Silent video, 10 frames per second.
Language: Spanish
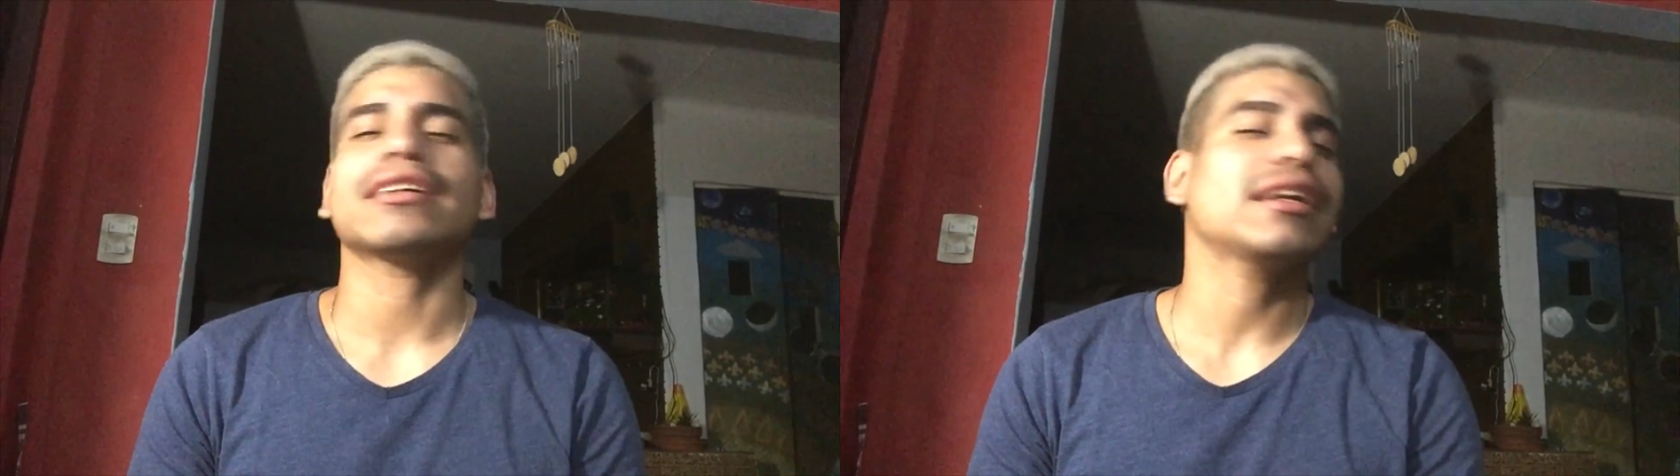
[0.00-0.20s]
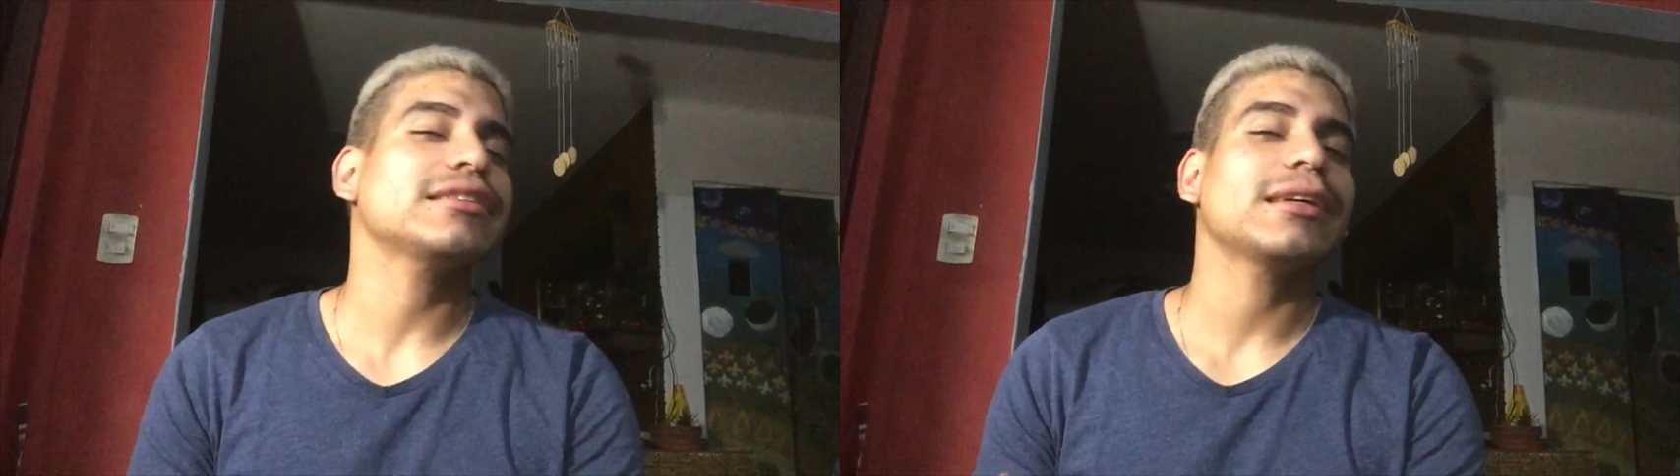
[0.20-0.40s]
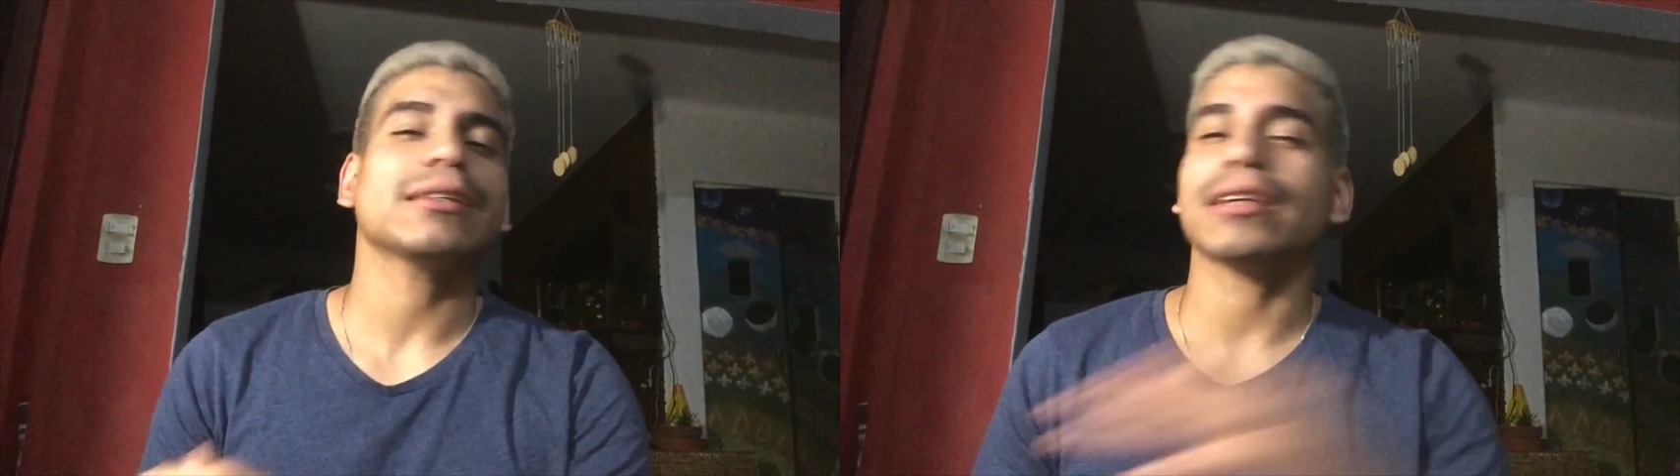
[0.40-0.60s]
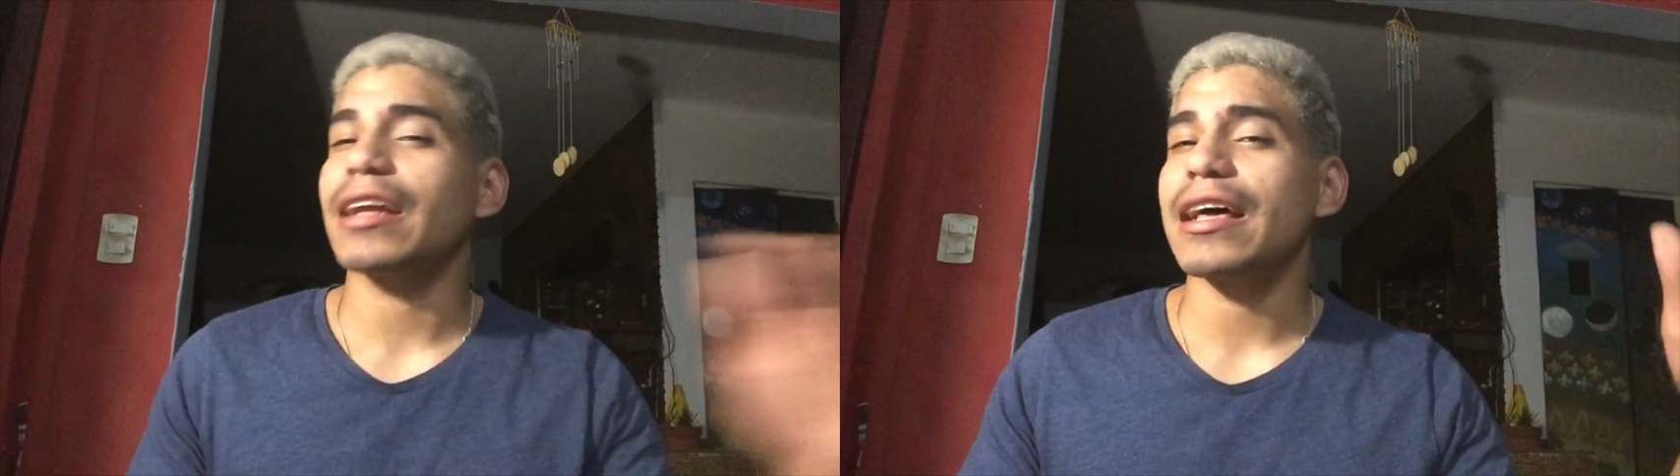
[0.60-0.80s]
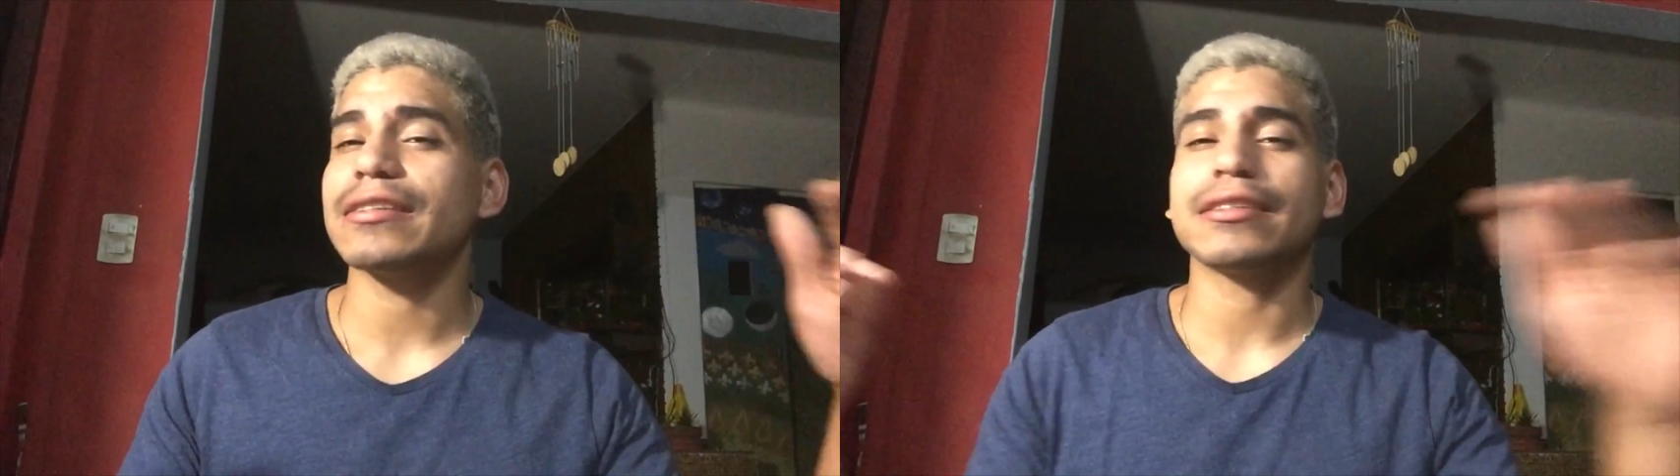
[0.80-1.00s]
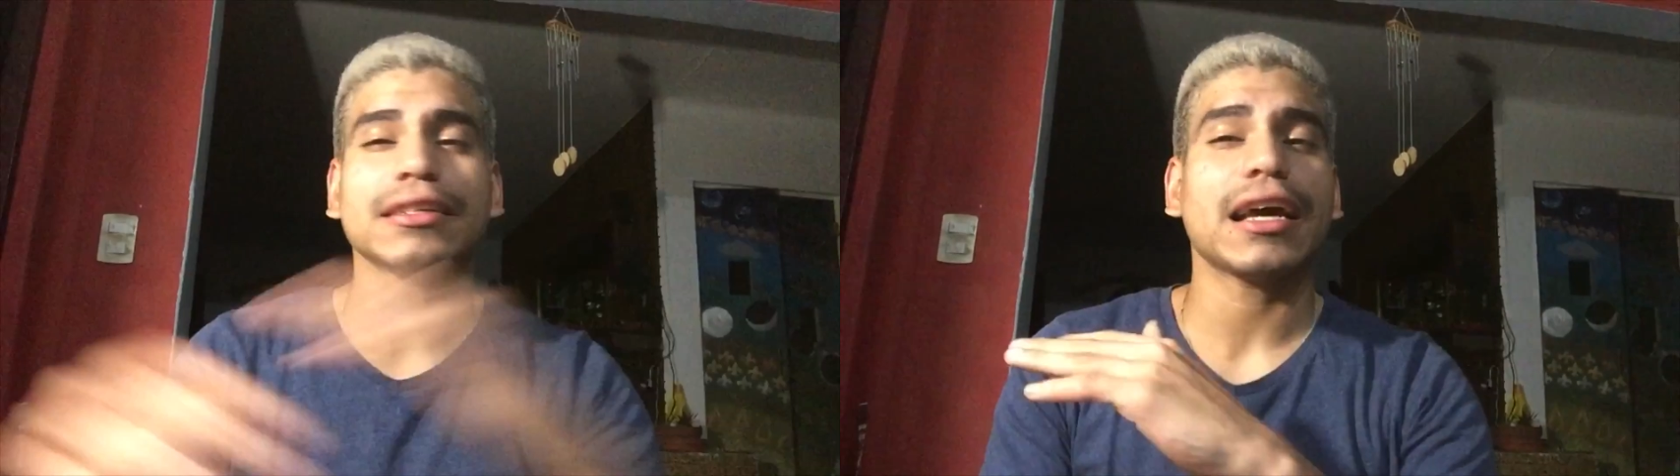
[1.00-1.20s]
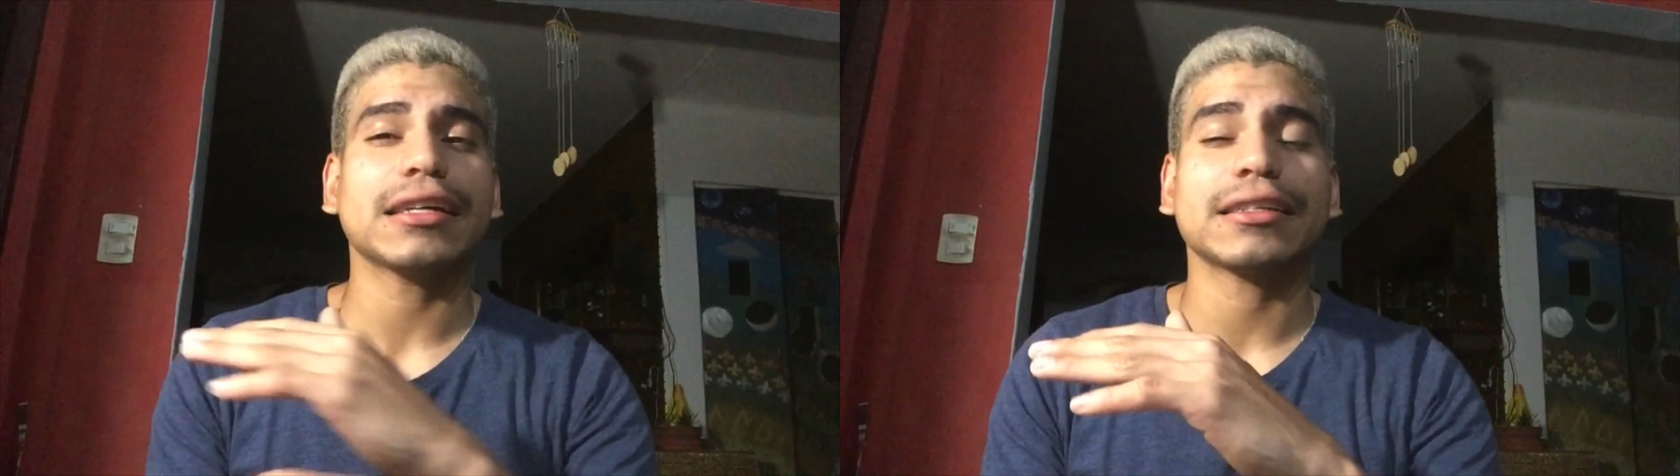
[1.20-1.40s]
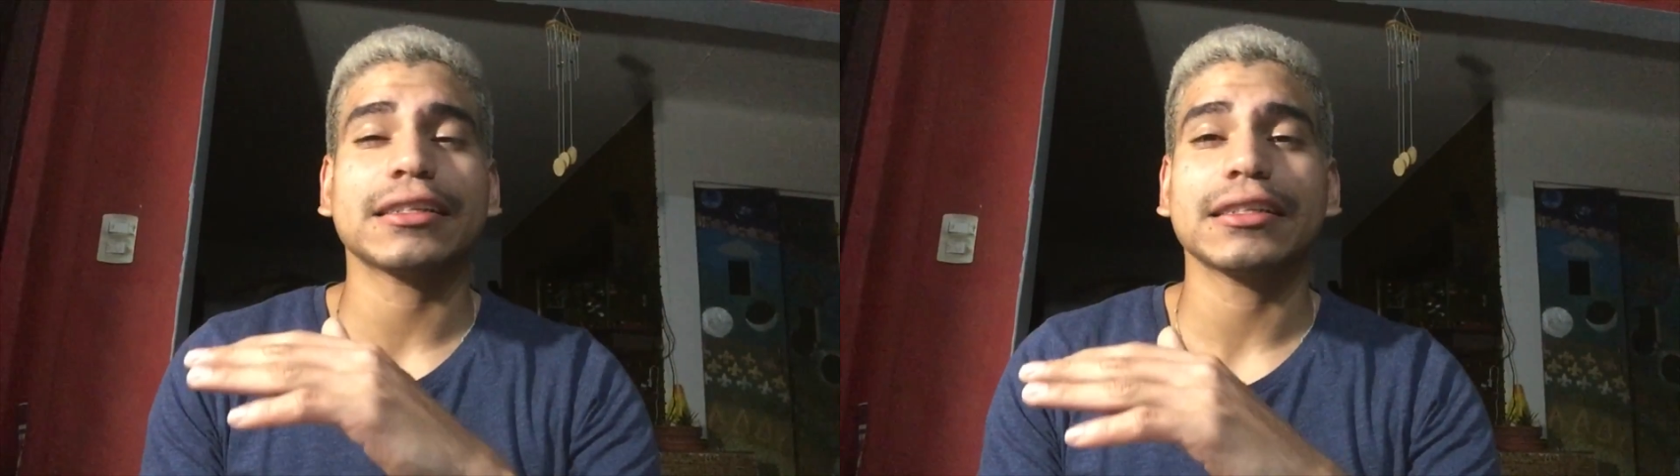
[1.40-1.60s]
gracias,
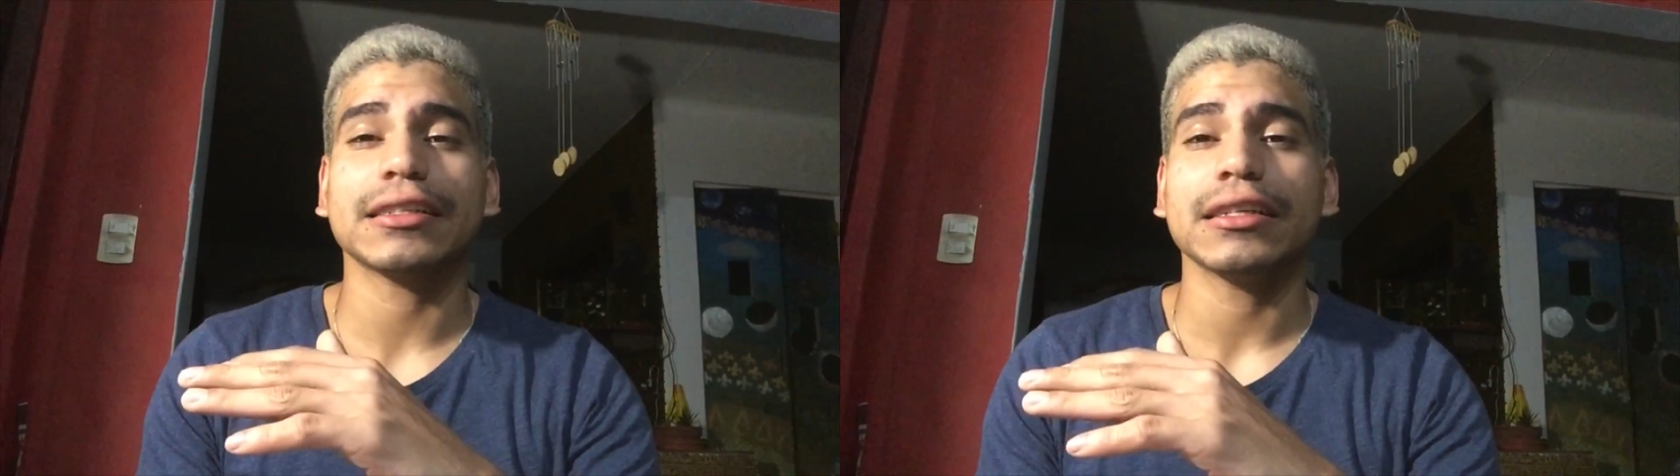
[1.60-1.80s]
gracias.